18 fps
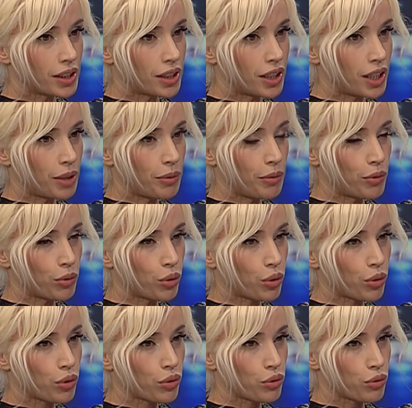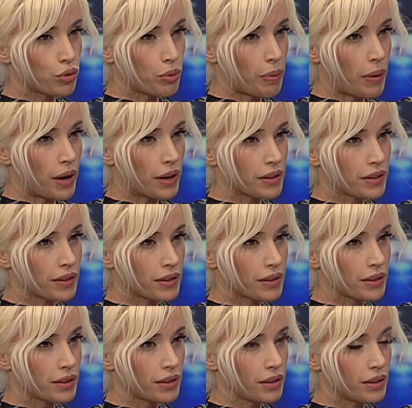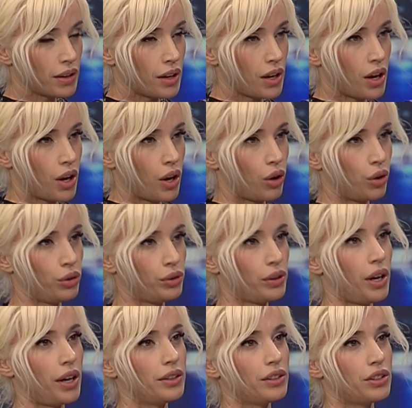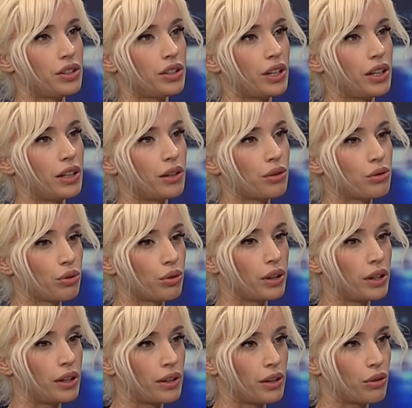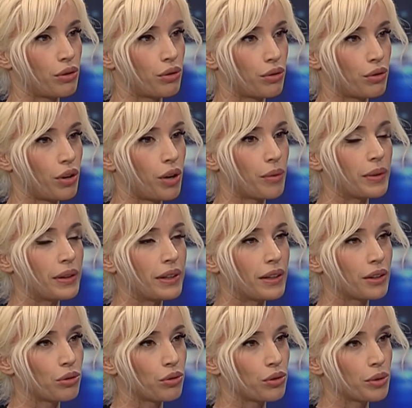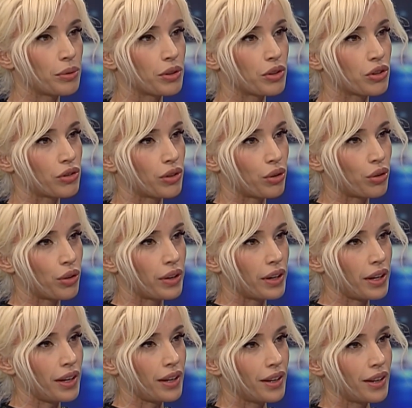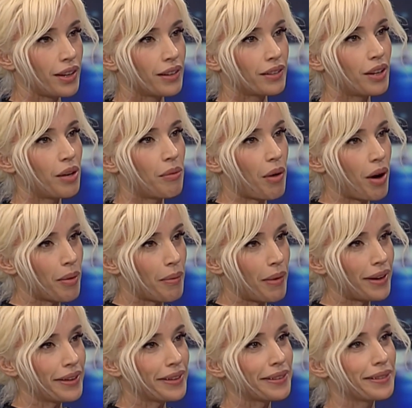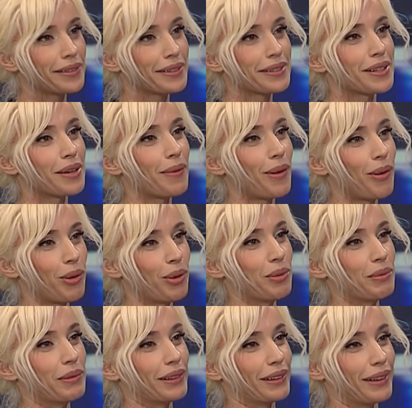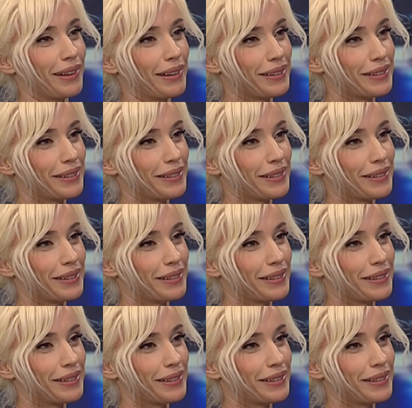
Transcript: Albümün dokuzuncu parçası. Hı hı. O da aynı şekilde çok ilgi görüyor ama Nihat başına göre tamamen yanılsama olmalı.